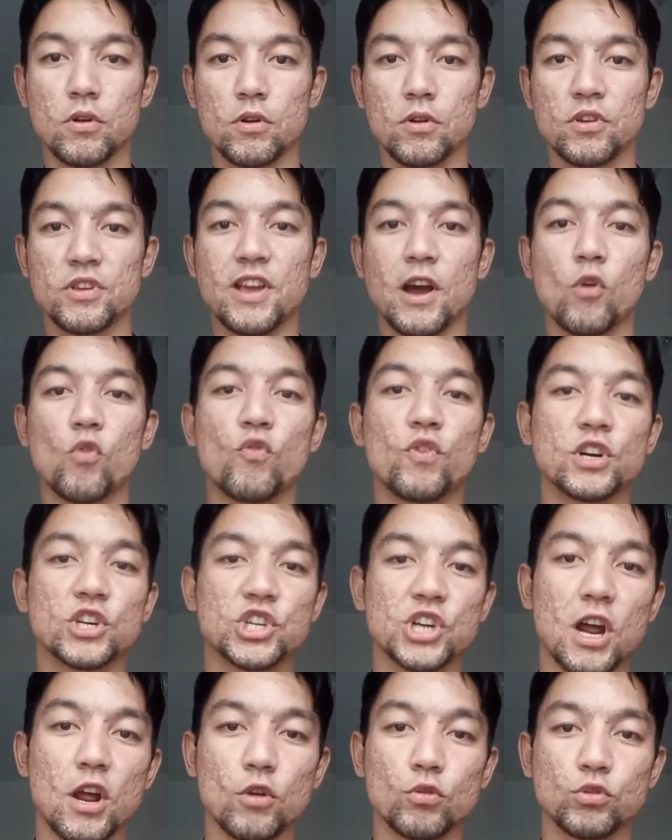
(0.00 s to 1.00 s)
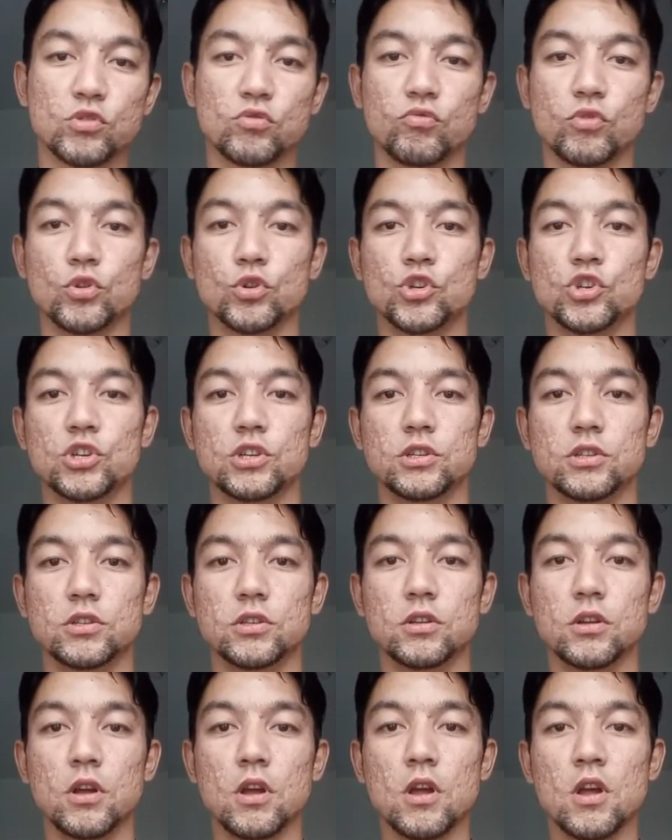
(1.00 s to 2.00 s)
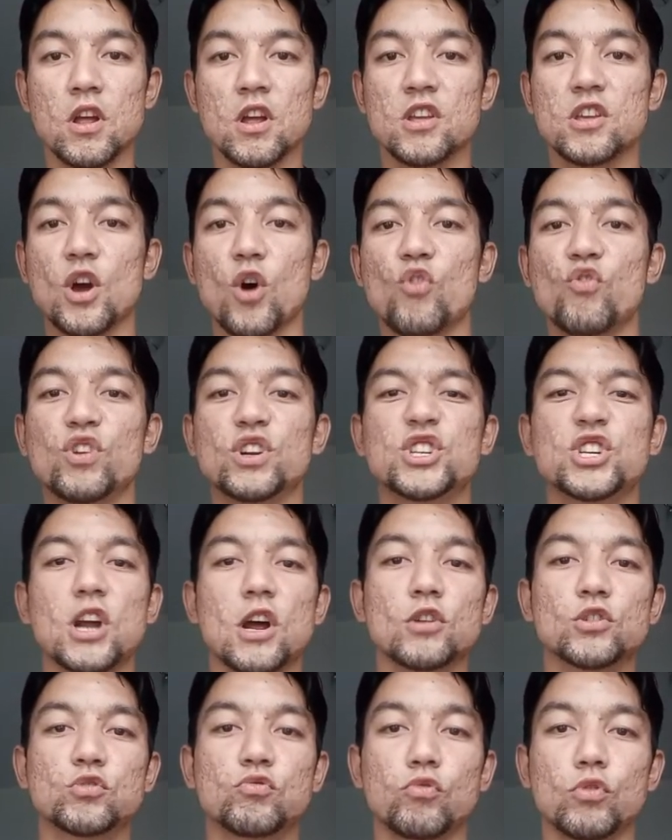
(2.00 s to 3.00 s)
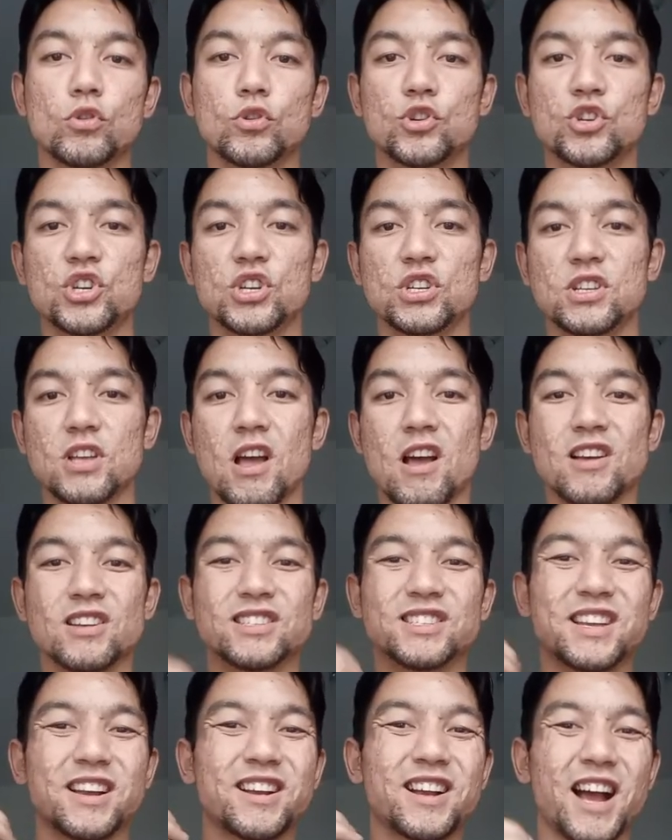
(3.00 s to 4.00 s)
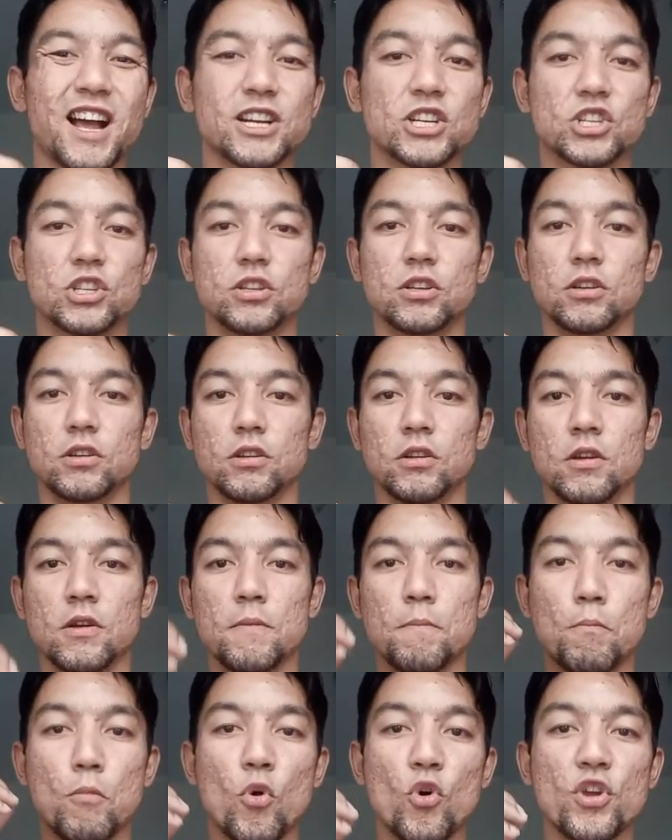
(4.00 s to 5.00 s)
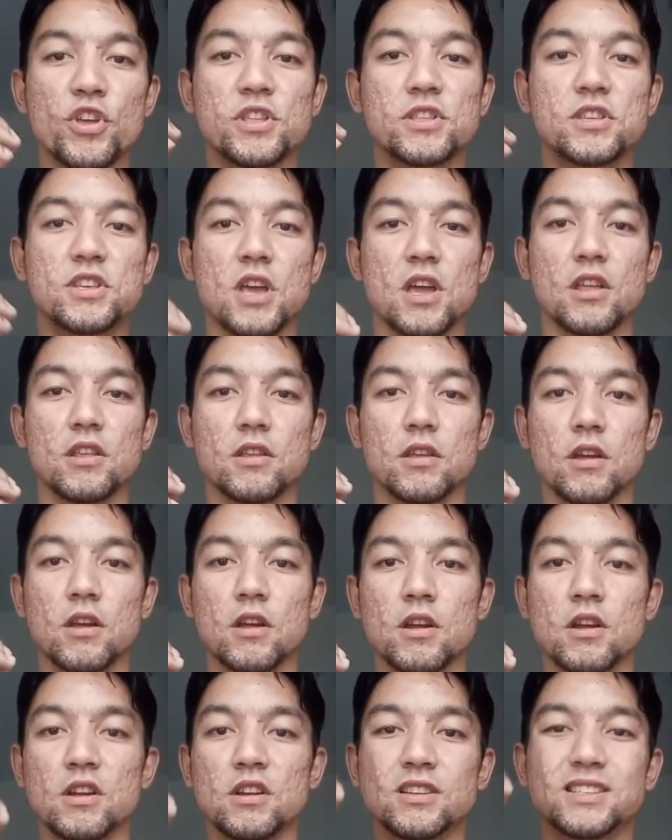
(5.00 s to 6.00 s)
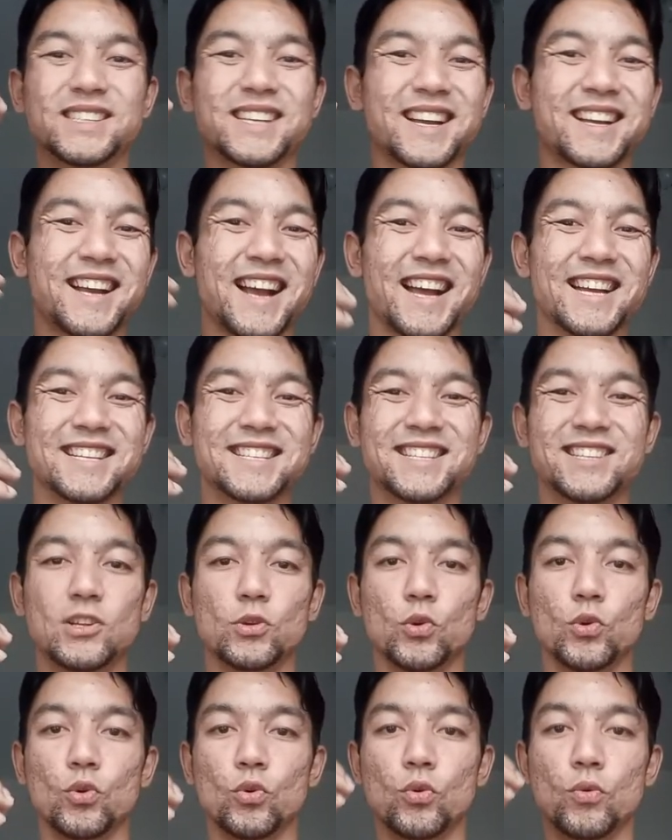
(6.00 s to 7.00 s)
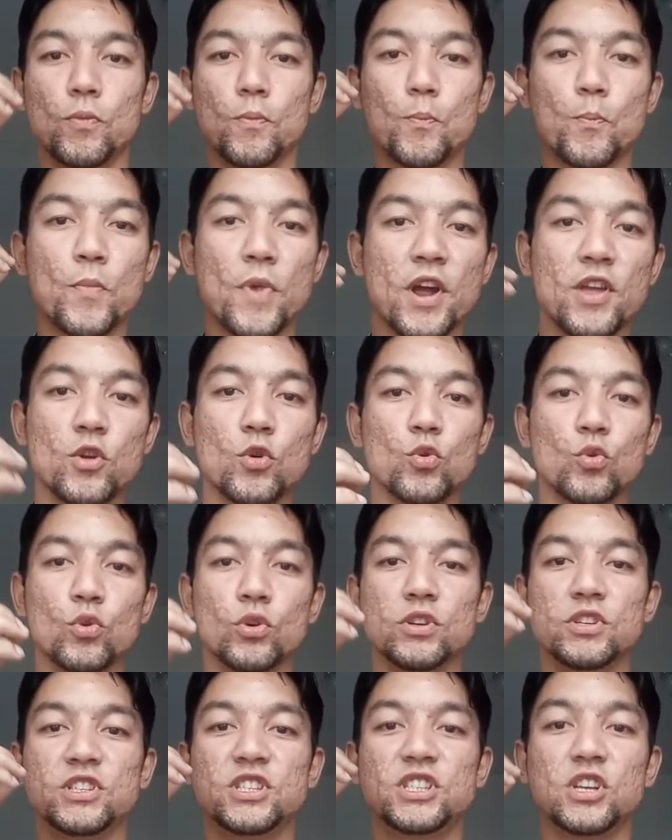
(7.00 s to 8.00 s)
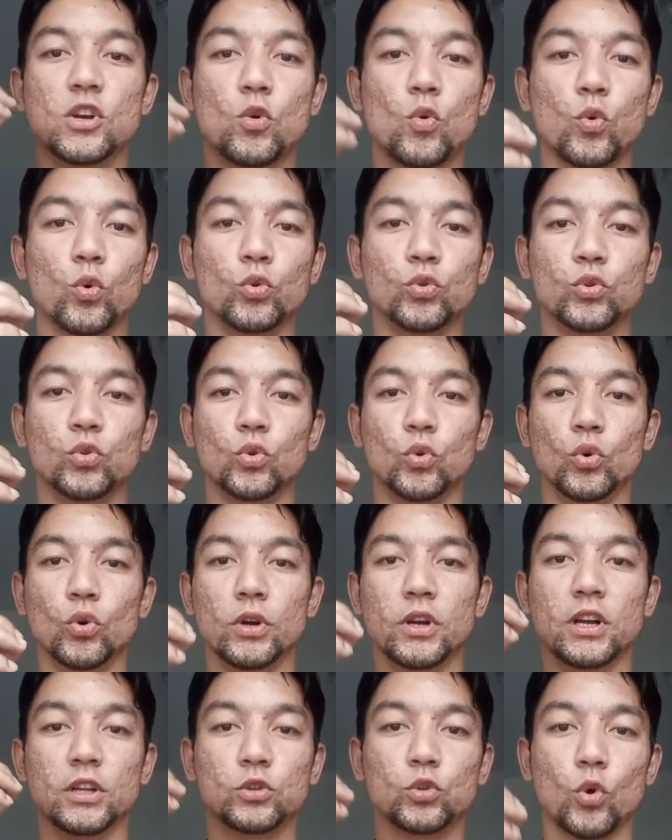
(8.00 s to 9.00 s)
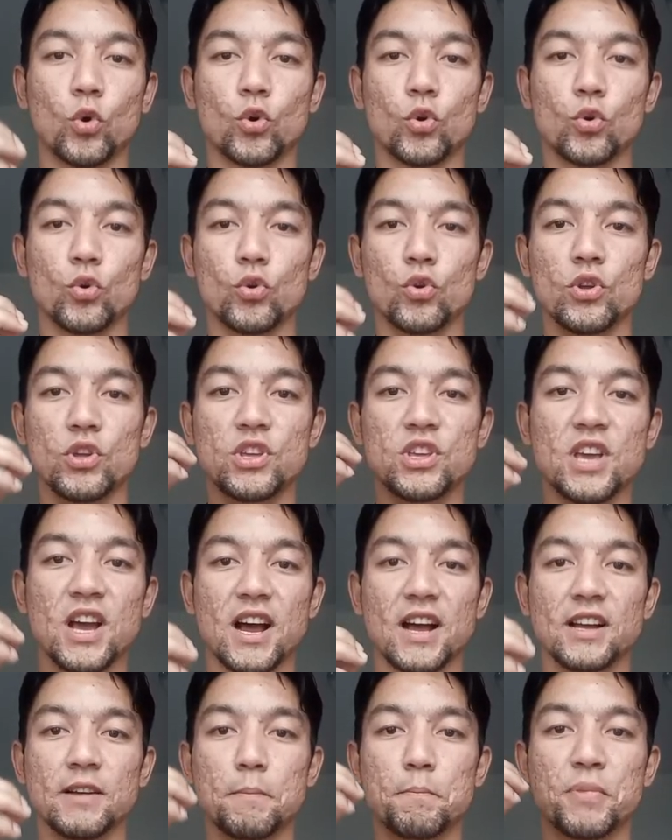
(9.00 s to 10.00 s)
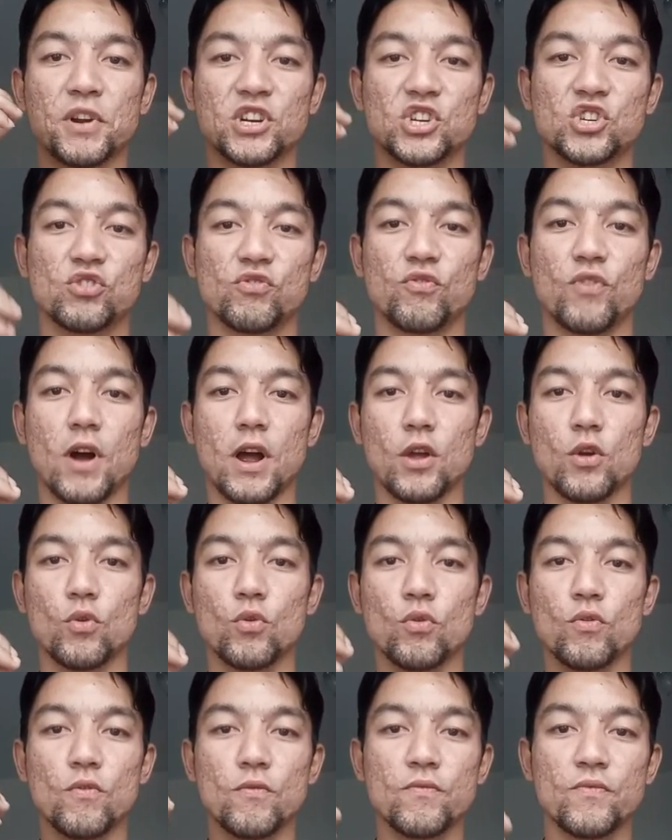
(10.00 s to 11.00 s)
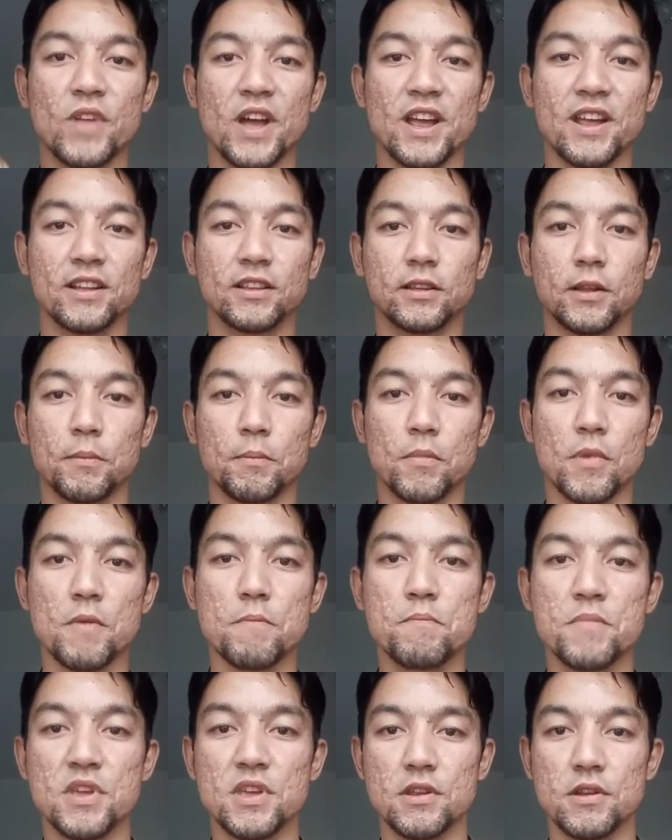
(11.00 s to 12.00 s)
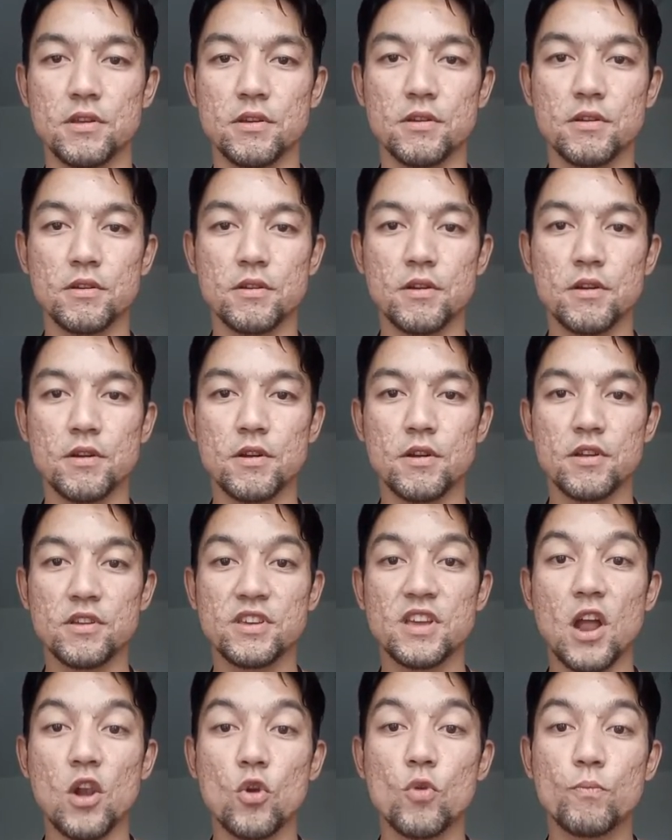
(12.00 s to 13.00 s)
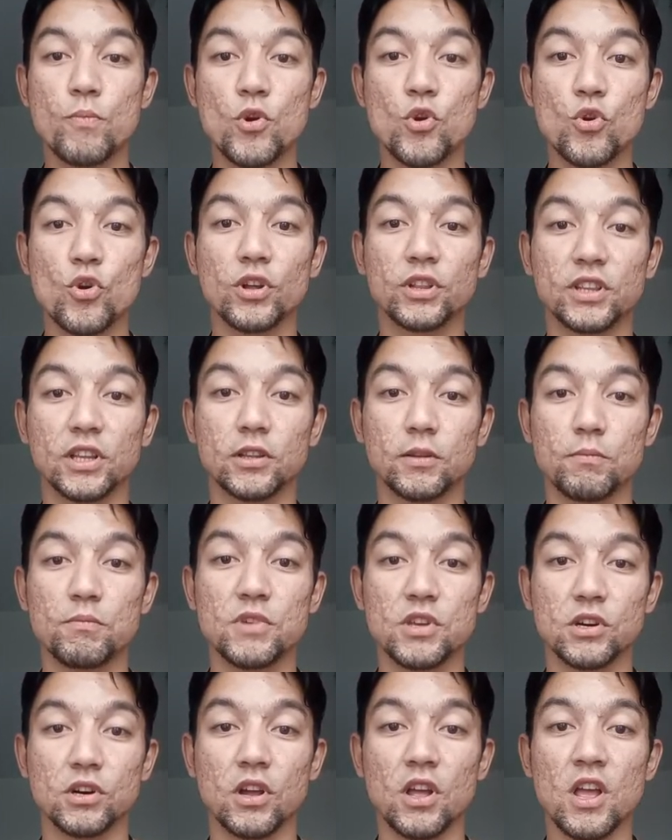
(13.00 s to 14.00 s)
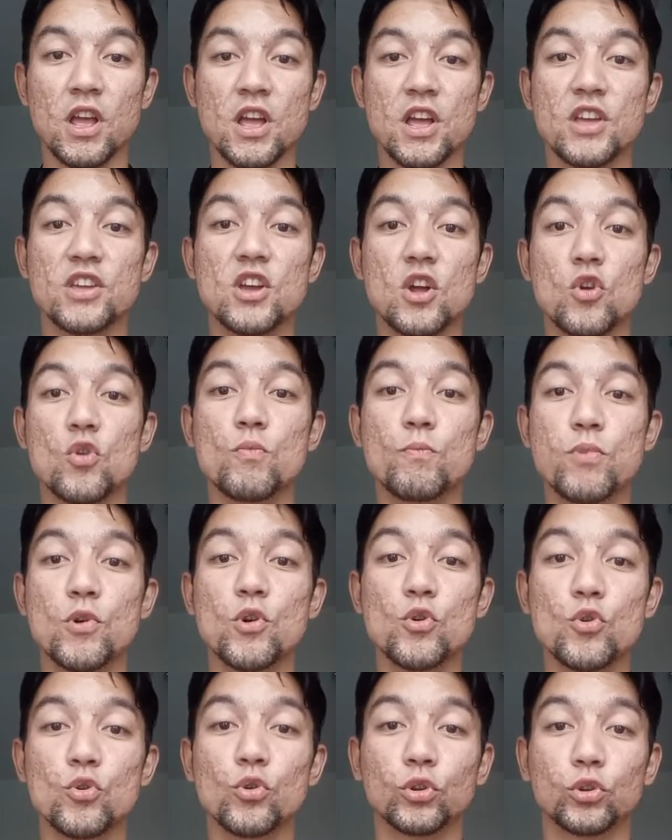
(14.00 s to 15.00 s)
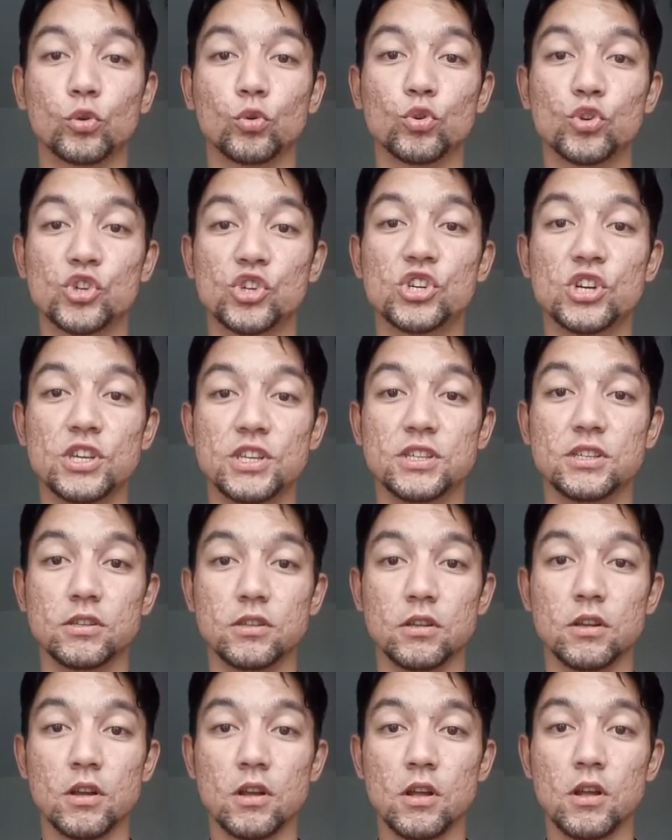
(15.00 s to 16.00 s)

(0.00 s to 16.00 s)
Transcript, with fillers: Я уважаю свою жизнь. Я уважаю свою жизнь за каждый мой день. За каждую мою секунду, которую я проживаю на этом мире. Я люблю этот мир. Я люблю эту жизнь.